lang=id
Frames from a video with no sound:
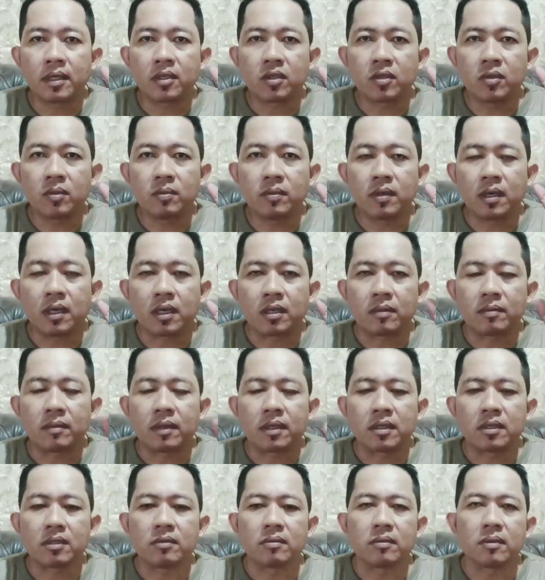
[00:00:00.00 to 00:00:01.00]
Assalamualaikum
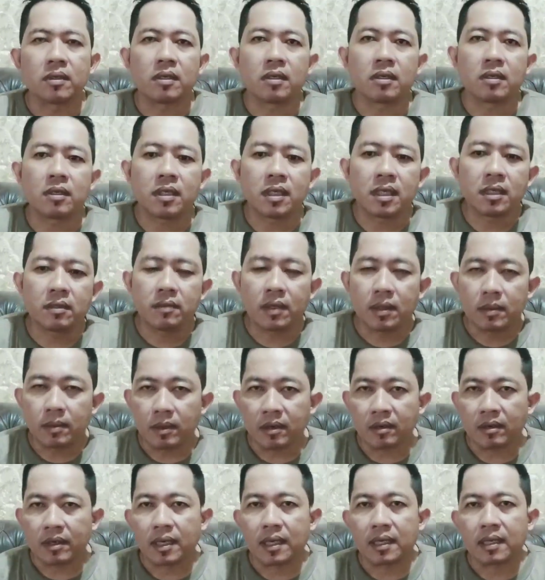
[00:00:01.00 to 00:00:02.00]
warahmatullahi
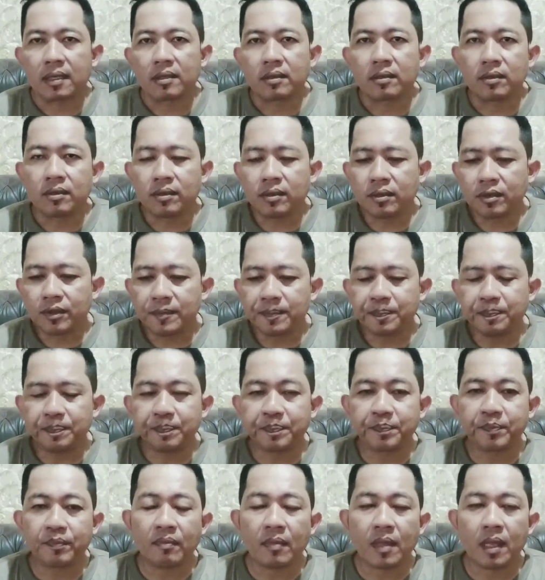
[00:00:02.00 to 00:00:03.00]
wabarakatuh
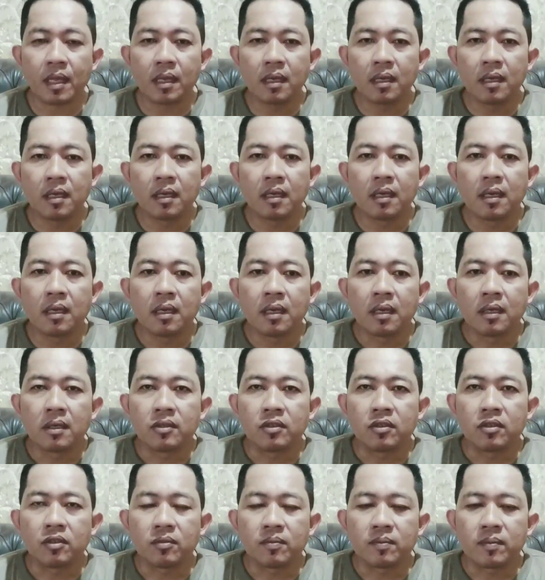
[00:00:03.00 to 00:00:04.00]

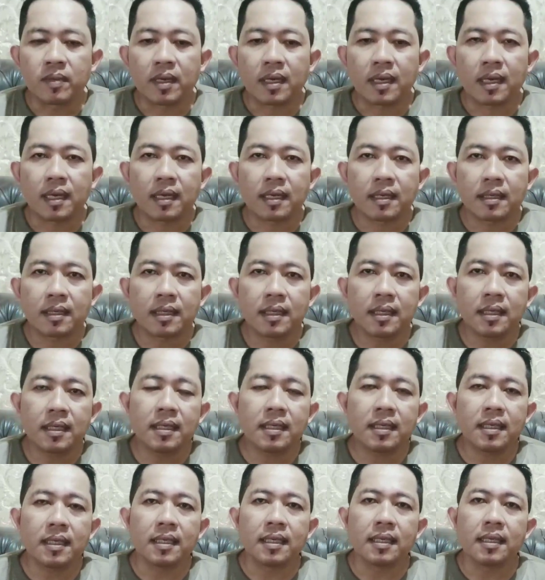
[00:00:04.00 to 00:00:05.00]
Jumpa lagi
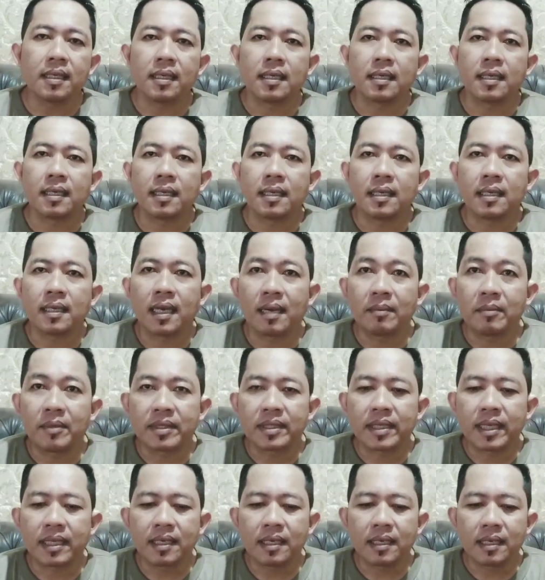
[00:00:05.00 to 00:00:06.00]
di
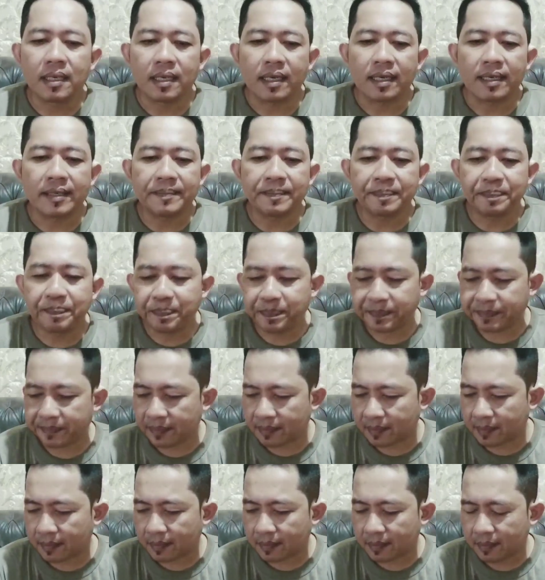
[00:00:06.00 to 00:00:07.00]
Hamid Channel ya
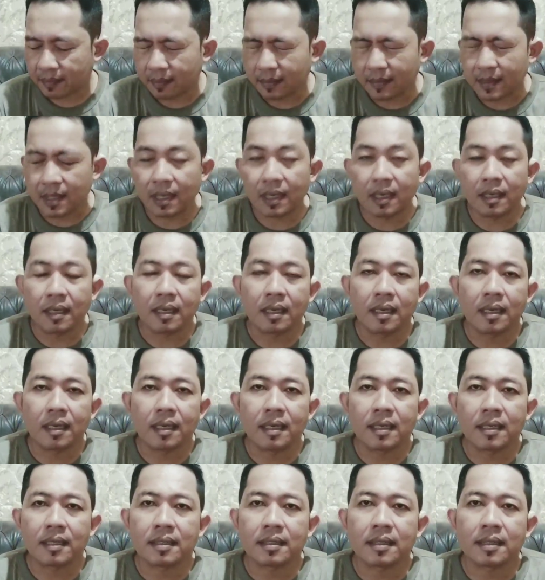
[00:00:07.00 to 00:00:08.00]

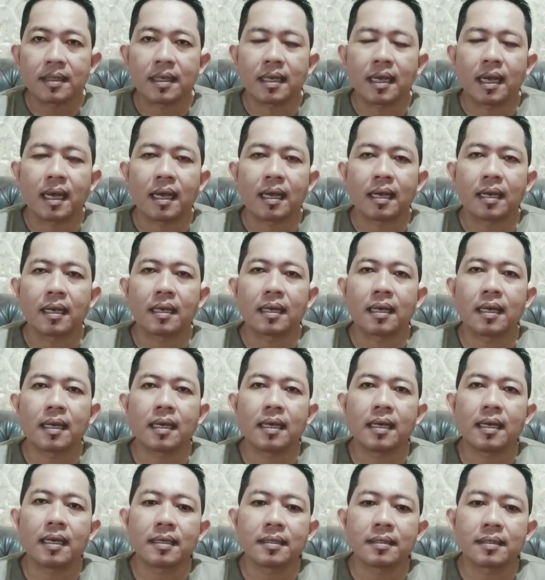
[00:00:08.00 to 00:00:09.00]
nah,
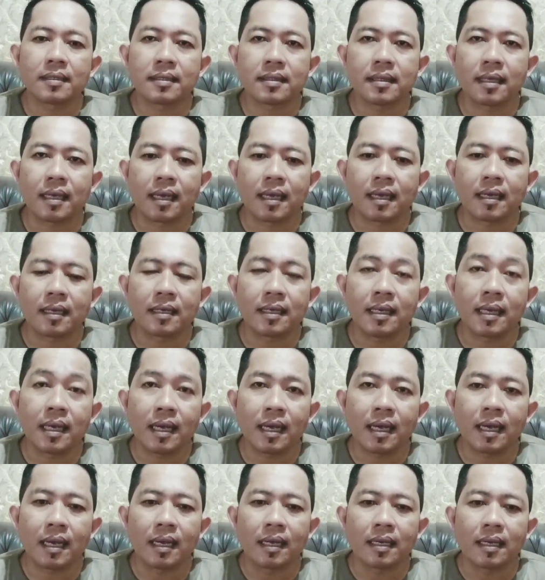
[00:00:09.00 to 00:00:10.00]
Sekarang
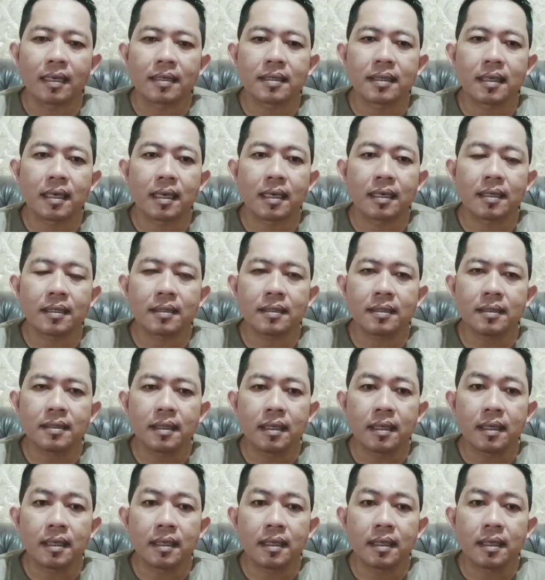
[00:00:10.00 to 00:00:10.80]
saya akan